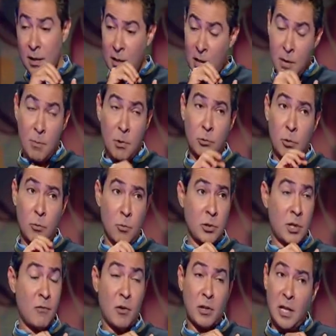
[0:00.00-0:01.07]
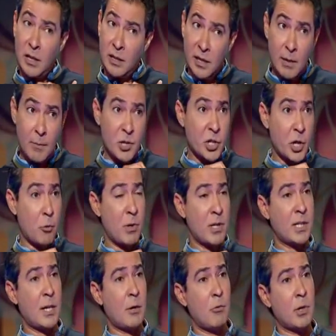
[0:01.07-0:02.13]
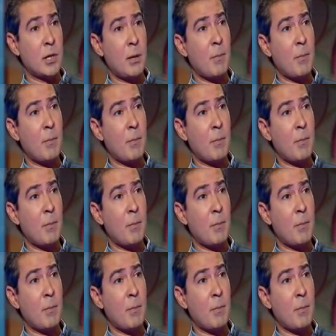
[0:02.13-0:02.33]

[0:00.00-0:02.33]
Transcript: هتلاقي الموضوع مختلف هتلاقي الدنيا ماشيه كويس قوي